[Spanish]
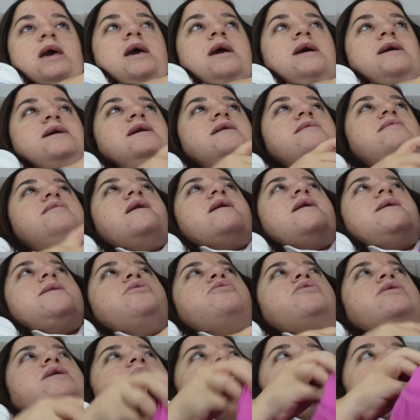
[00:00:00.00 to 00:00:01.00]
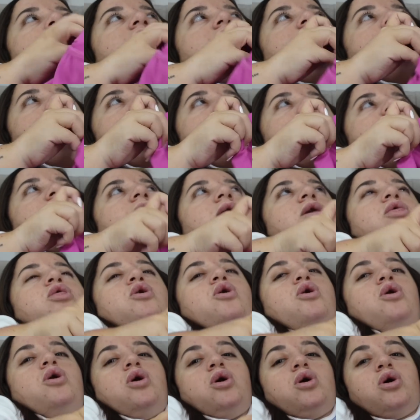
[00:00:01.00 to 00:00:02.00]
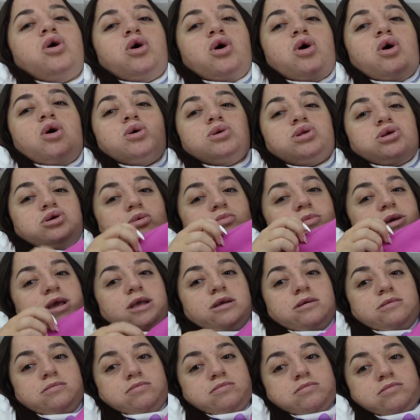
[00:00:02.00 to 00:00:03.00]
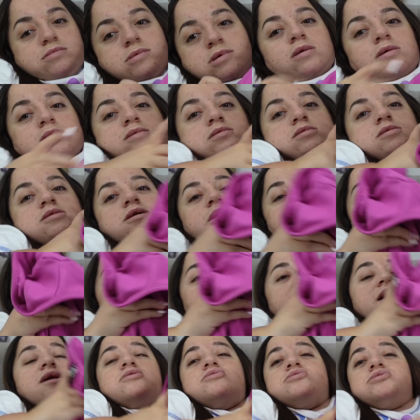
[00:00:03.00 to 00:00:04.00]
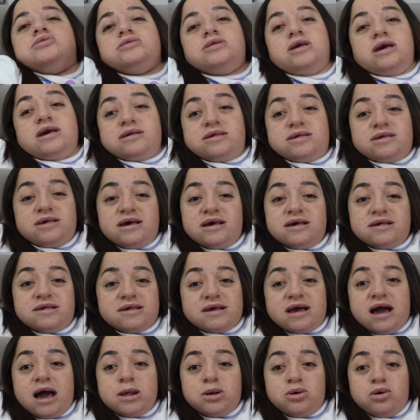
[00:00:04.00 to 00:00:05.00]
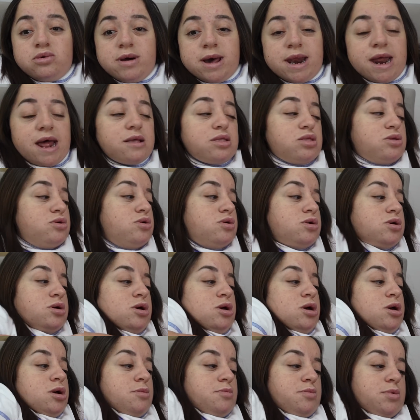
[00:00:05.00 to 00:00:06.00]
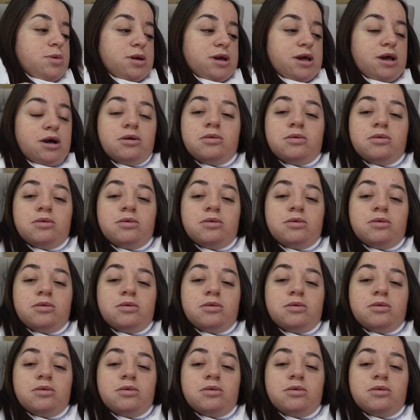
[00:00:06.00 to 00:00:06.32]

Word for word: y esta creo que la había pagado 8000. La verdad que no sé si es caro o barato, porque